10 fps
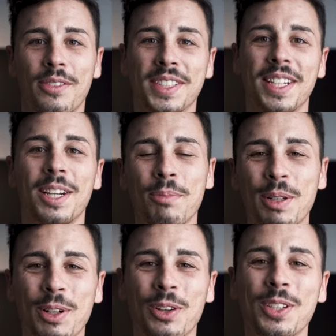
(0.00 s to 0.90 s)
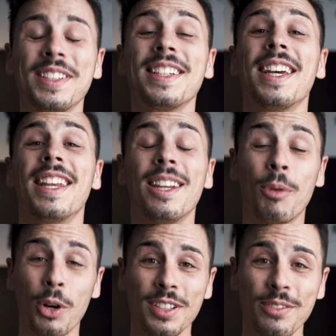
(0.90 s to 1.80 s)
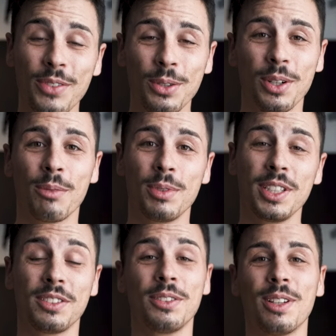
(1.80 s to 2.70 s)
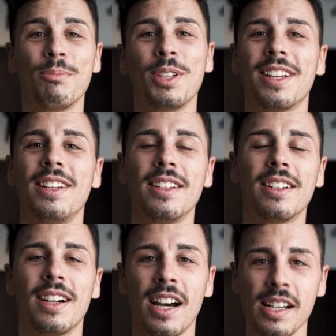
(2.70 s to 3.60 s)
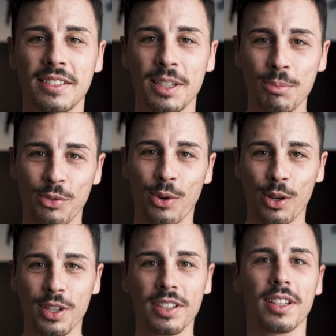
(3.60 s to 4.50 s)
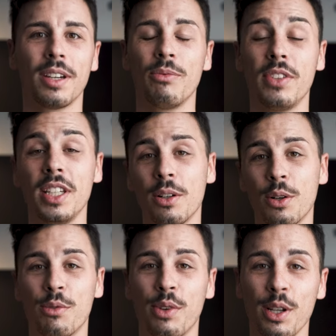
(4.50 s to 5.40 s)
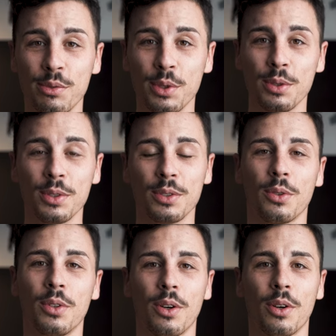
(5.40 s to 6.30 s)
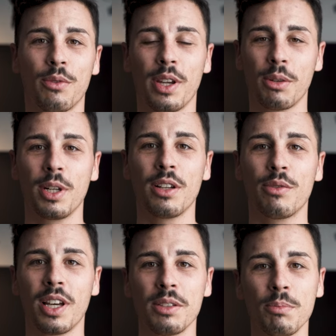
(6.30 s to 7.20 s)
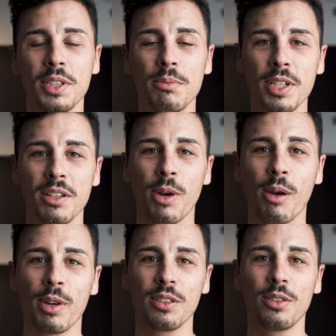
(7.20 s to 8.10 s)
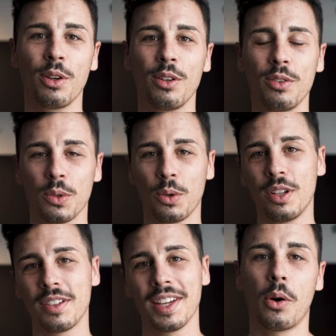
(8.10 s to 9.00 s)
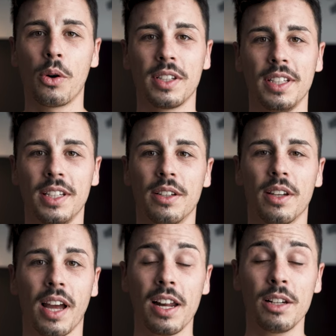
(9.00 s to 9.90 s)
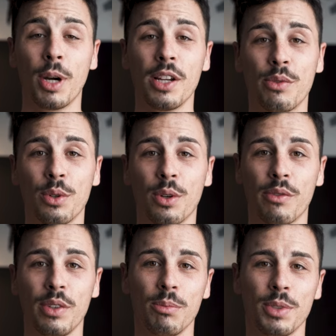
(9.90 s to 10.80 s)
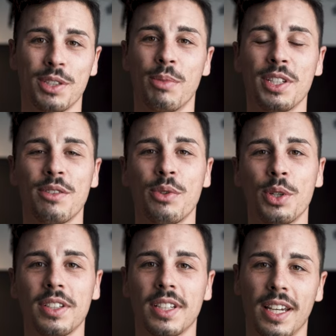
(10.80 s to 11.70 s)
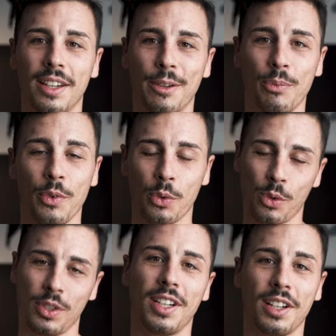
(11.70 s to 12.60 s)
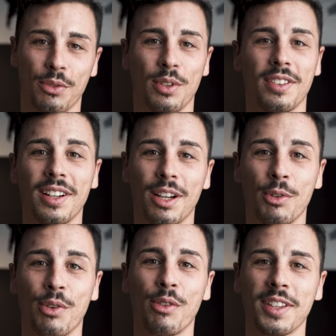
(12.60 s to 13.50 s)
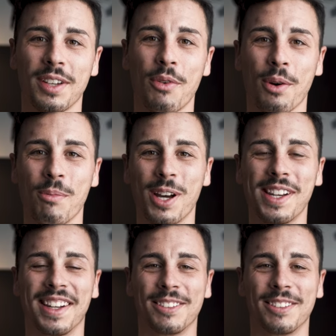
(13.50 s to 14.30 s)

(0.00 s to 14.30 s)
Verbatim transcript: Was geht ab, liebe Leute? In dem heutigen Video habe ich zusammen mit der Lina acht Tipps für euch, ähm, wie ihr eure Pferdefotos und eure Pferdebilder vielleicht ein bisschen besser bearbeiten könnt und auch die allgemeine Fotografie ein bisschen besser wird. Ähm, und ja, ich würde sagen, damit fangen wir jetzt einfach mal an.